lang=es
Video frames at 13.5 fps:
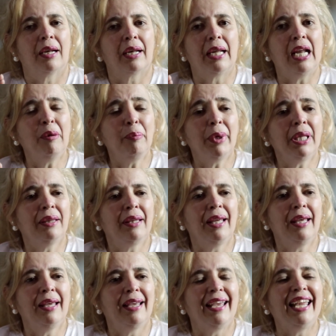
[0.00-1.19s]

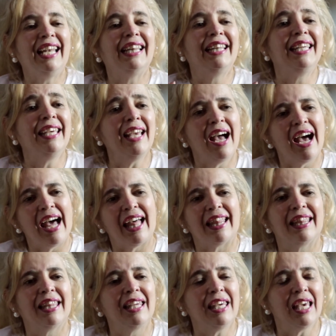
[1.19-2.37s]
Realmente el día a
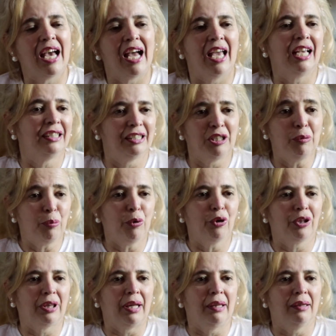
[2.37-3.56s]
día es
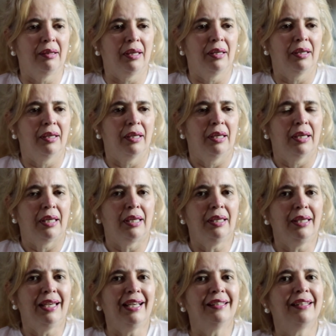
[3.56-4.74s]
importante
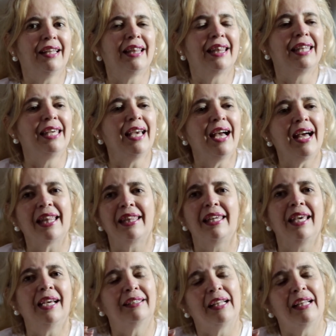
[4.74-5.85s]
y ese día a día